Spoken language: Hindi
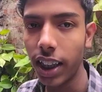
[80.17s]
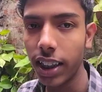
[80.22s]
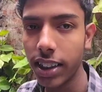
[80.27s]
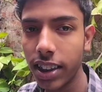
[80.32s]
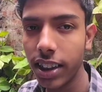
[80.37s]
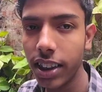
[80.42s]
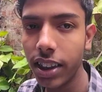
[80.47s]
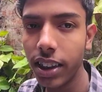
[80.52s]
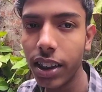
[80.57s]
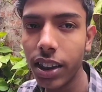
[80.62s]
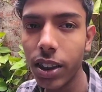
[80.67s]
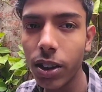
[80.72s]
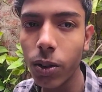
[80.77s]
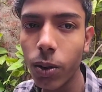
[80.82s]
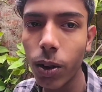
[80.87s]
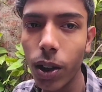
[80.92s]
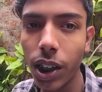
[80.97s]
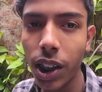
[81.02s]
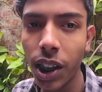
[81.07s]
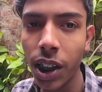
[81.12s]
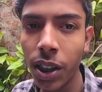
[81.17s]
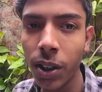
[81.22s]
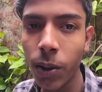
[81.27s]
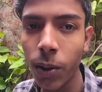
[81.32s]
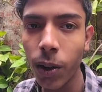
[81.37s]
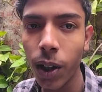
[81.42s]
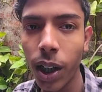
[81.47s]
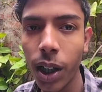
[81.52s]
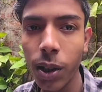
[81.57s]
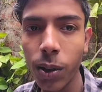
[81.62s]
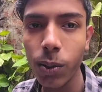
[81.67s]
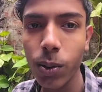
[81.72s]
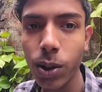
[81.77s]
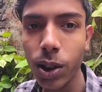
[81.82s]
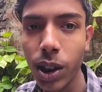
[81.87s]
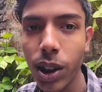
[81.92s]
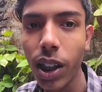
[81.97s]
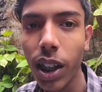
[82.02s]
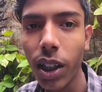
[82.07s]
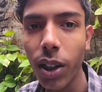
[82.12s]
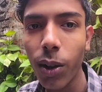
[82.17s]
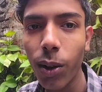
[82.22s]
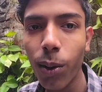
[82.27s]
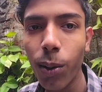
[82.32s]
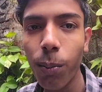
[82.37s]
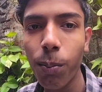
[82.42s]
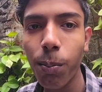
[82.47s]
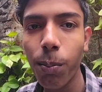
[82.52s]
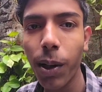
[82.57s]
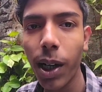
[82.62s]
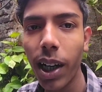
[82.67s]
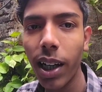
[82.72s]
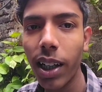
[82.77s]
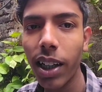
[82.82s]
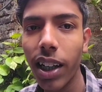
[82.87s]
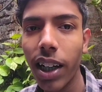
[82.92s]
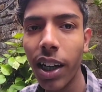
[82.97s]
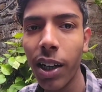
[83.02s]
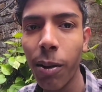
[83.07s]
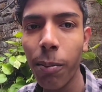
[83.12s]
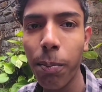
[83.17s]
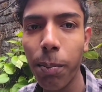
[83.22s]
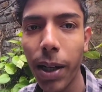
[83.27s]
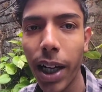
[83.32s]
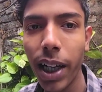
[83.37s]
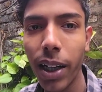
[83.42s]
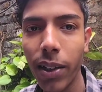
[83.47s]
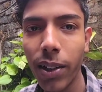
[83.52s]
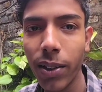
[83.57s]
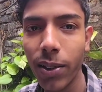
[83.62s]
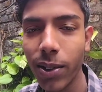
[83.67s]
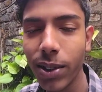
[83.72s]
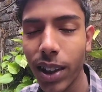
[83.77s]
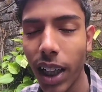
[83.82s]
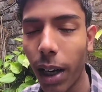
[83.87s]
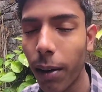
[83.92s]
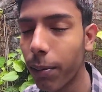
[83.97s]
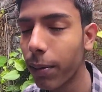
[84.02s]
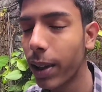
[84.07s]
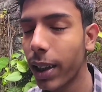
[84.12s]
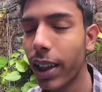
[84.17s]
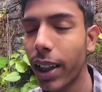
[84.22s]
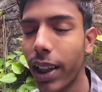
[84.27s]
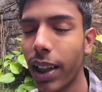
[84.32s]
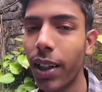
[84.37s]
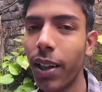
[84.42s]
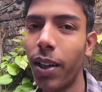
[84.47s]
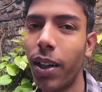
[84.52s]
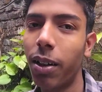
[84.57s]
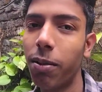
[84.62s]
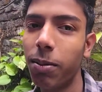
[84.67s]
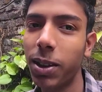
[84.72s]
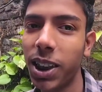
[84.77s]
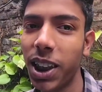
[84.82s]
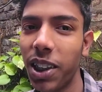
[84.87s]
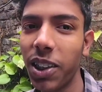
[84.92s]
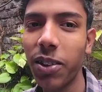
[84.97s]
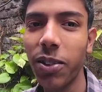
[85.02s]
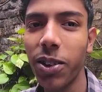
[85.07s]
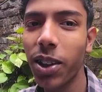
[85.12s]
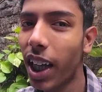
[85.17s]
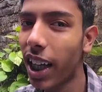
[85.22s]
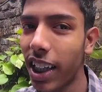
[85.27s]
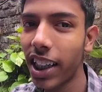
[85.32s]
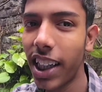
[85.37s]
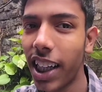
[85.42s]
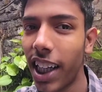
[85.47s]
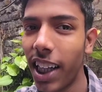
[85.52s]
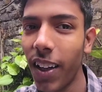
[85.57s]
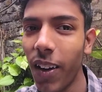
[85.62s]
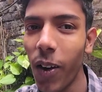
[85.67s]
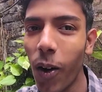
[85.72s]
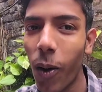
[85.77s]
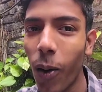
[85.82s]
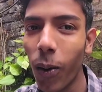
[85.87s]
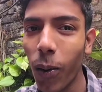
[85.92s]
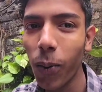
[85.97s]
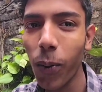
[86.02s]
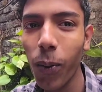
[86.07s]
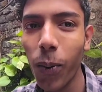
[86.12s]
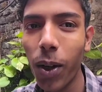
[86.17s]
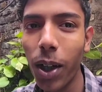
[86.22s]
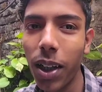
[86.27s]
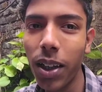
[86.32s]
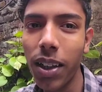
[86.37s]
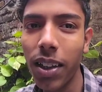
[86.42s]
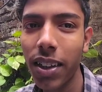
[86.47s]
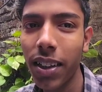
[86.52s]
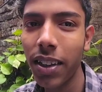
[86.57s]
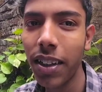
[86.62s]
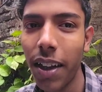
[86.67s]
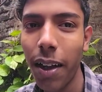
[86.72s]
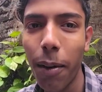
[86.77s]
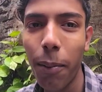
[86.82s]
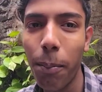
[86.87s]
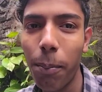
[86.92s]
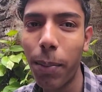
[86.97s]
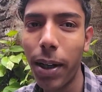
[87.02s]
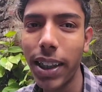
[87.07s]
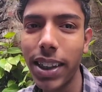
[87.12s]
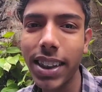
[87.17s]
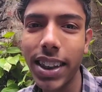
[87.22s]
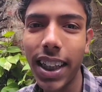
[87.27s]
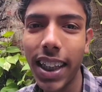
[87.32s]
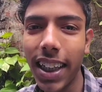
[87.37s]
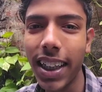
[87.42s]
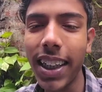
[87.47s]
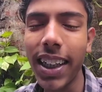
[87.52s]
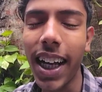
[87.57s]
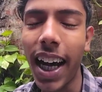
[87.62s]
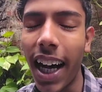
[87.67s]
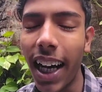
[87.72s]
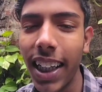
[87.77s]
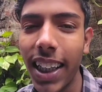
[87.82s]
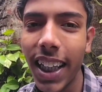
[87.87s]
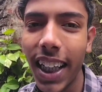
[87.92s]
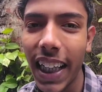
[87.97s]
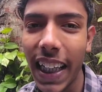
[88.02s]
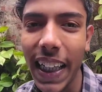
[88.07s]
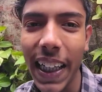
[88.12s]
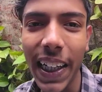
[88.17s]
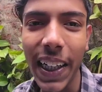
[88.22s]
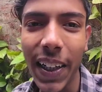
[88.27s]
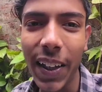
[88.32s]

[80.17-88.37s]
जैसे ही नींद खुली है तो कहें कुछ ना करो पहले गए पैरट को साफ किए हैं मछली को दाना डाल साल है और तुरंत ब्रश कर कर नहाने लगे